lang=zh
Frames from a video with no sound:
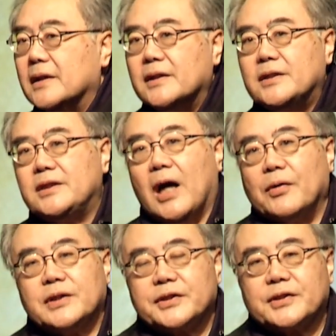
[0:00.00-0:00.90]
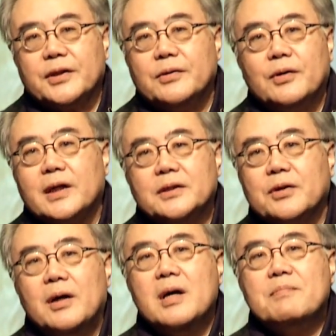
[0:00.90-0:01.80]
小的时候，我跟你
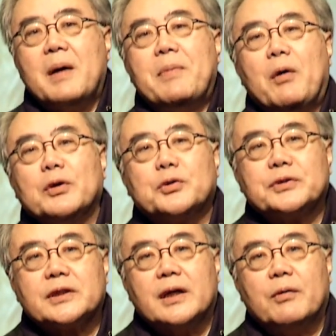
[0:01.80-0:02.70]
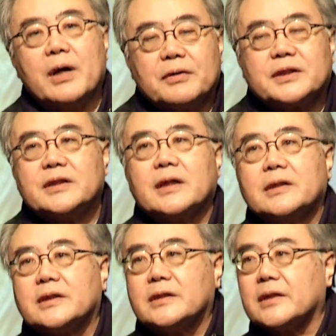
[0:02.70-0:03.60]
说，妈妈，我肚子饿，我要吃这个，
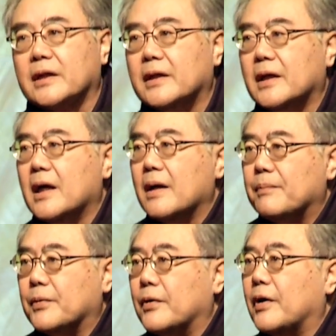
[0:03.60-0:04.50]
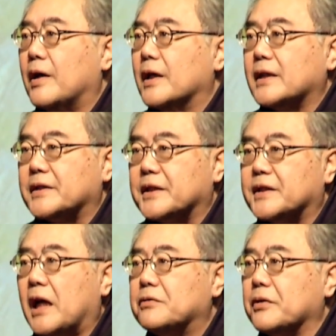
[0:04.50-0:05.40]
吃这个。不，那是
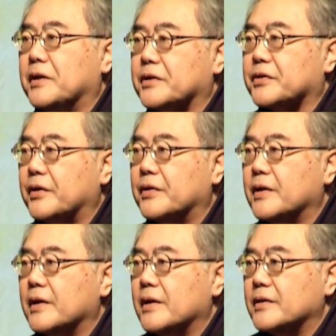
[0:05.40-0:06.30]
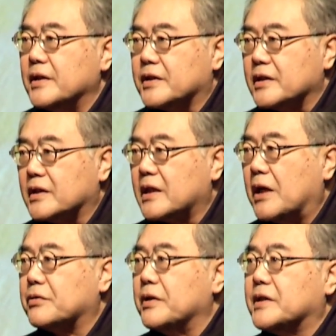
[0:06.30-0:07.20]
三岁的时候。你十三
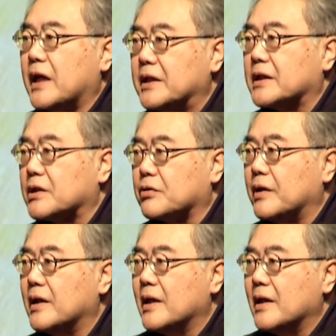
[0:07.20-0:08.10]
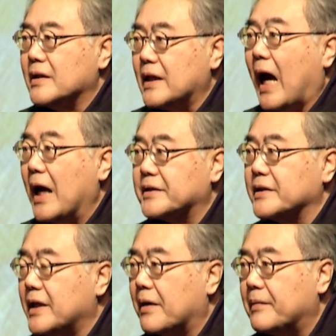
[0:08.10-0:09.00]
岁、三十岁，你还是
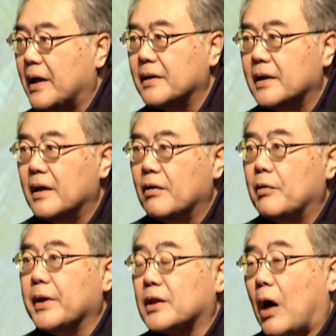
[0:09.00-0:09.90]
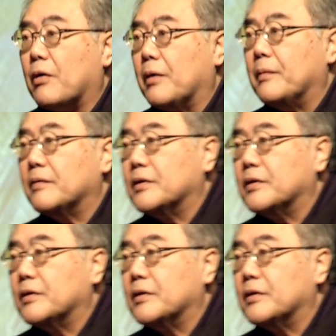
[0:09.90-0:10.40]
这样吗？会不会祷告问